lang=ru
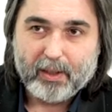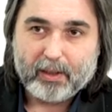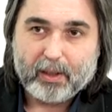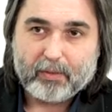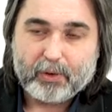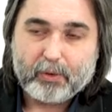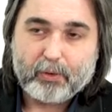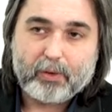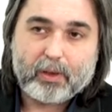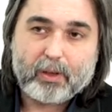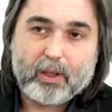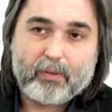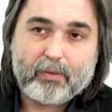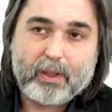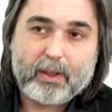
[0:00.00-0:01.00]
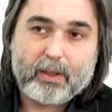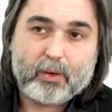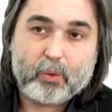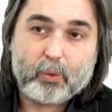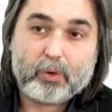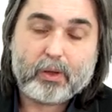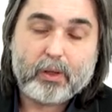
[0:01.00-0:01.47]
Нам сегодня главное
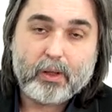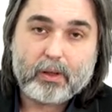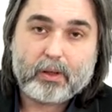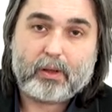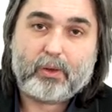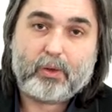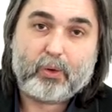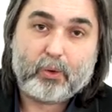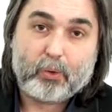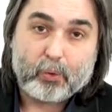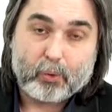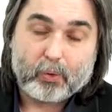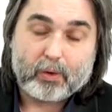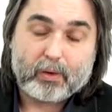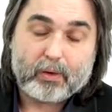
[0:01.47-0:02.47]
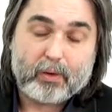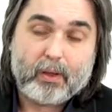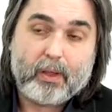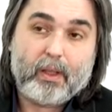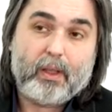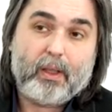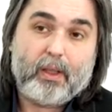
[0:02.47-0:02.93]
услышать, что
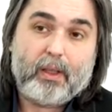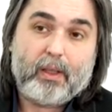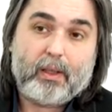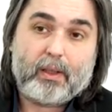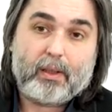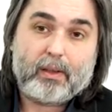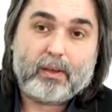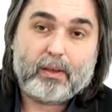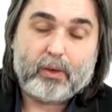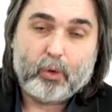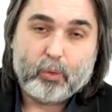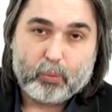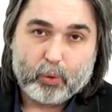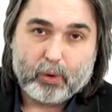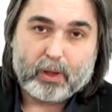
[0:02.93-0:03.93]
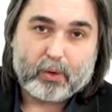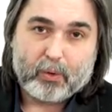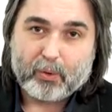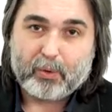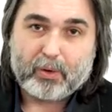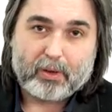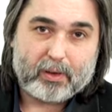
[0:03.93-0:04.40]
Любой
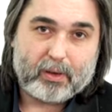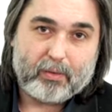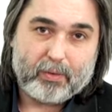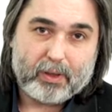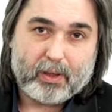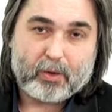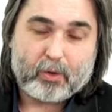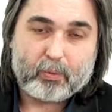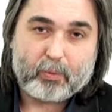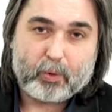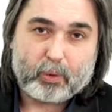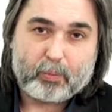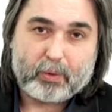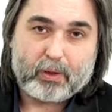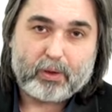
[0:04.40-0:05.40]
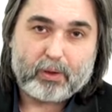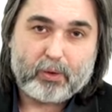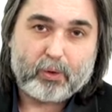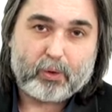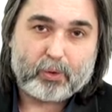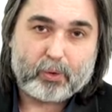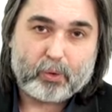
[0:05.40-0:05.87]
аккорд через доминанту может быть
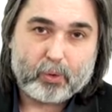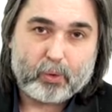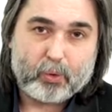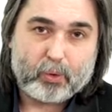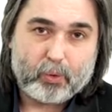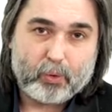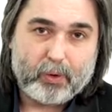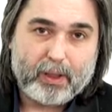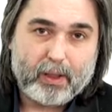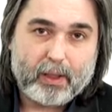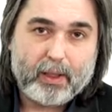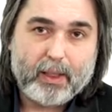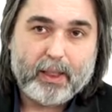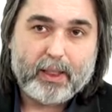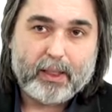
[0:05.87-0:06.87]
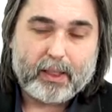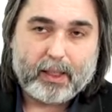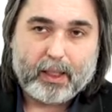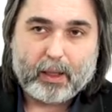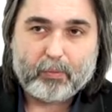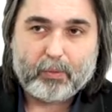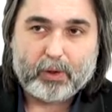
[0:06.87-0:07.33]
соединен с другой тоникой,
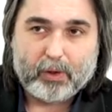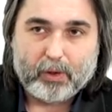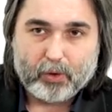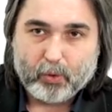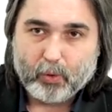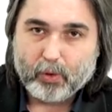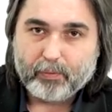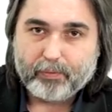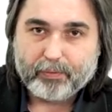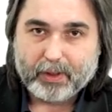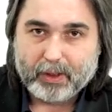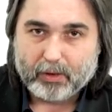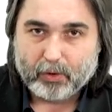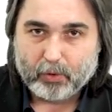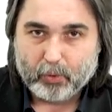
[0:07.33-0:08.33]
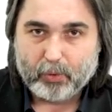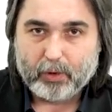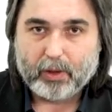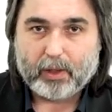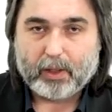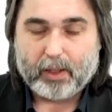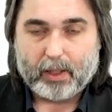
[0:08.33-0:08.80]
как бы далеко эта
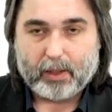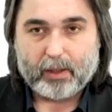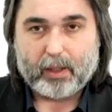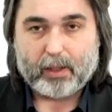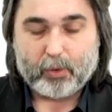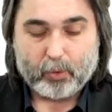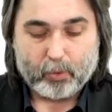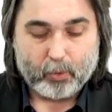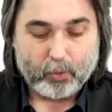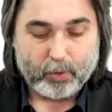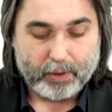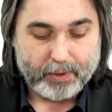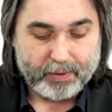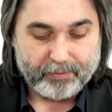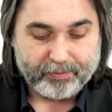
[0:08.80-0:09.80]
тоника одна другой